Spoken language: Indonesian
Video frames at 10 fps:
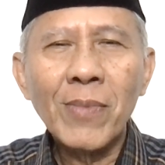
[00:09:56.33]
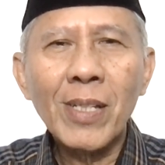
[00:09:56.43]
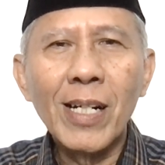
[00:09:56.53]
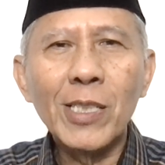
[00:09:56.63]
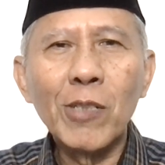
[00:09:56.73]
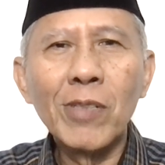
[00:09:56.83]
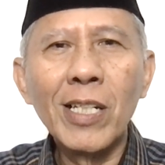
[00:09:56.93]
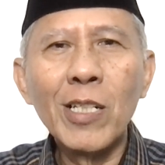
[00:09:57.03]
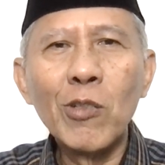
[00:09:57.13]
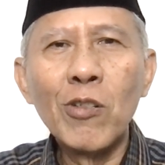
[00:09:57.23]
Atau
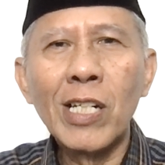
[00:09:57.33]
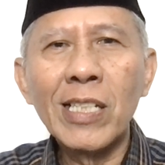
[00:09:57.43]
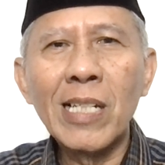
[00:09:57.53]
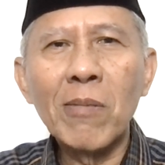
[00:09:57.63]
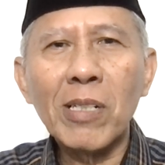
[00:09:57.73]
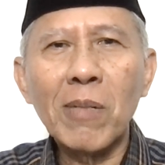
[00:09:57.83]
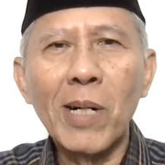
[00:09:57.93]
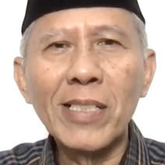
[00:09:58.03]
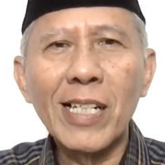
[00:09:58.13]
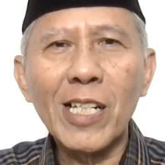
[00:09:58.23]
di lingkungan yang
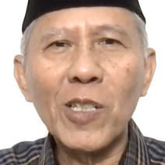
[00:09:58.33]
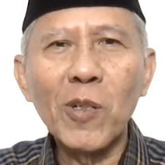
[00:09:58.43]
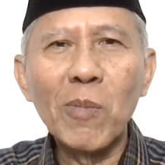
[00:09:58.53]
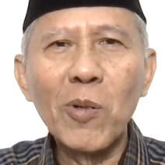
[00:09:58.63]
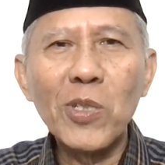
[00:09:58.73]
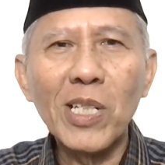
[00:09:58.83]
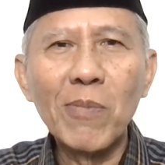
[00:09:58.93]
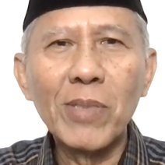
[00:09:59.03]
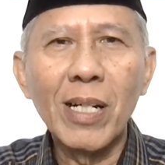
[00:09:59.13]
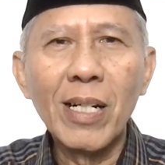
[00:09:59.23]
kebanyakan non-muslimnya.